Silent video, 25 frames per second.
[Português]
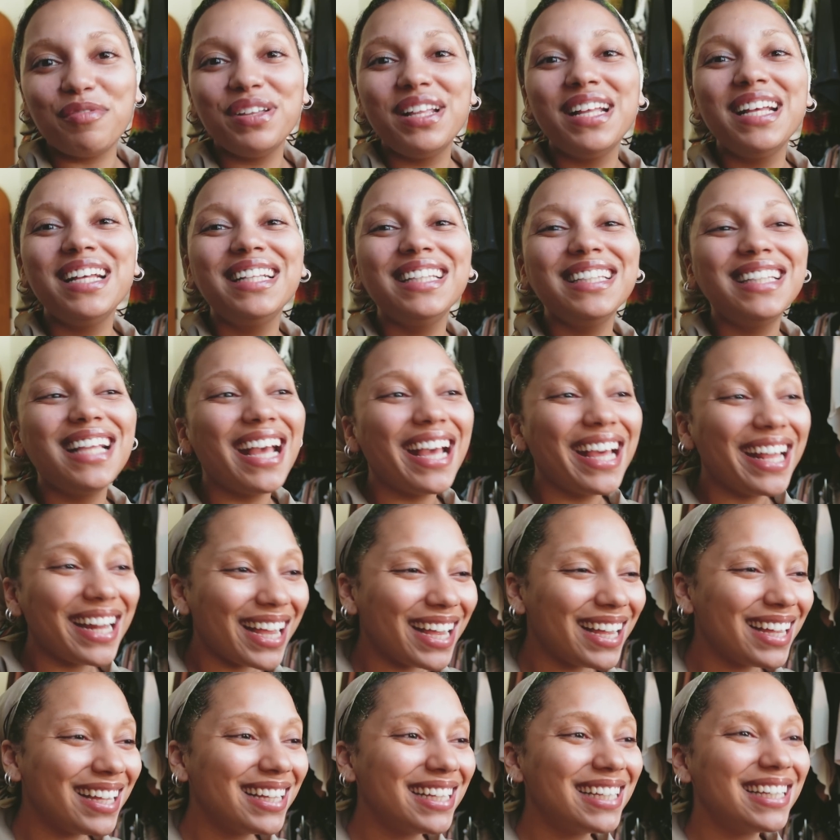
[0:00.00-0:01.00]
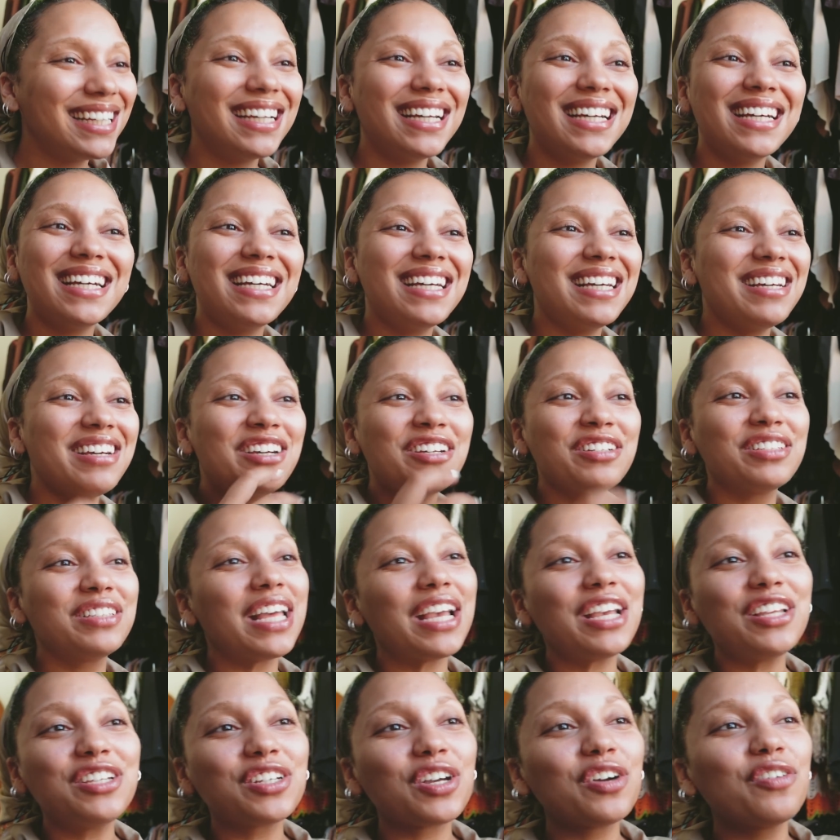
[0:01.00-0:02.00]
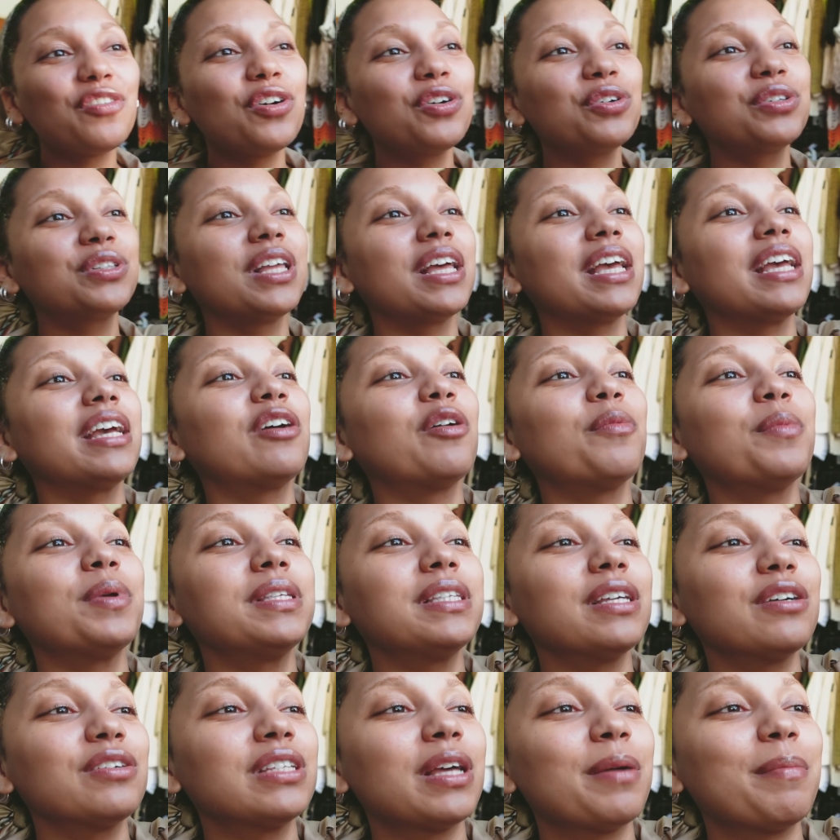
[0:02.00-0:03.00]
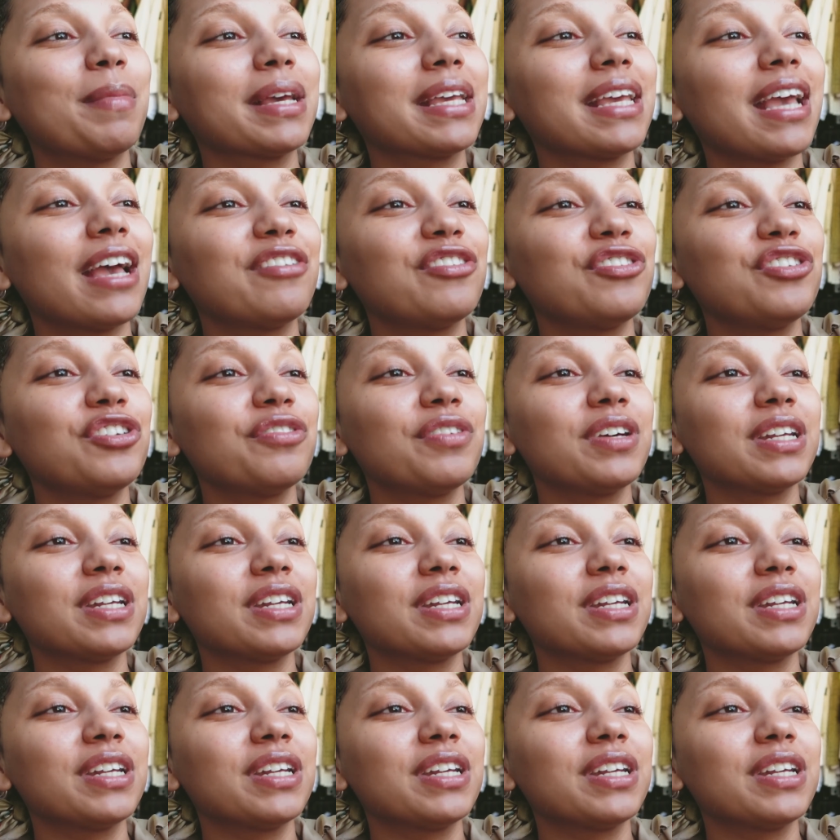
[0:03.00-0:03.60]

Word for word: vida inteira. Eu, desde que eu voltei e comecei a usar maquiagem de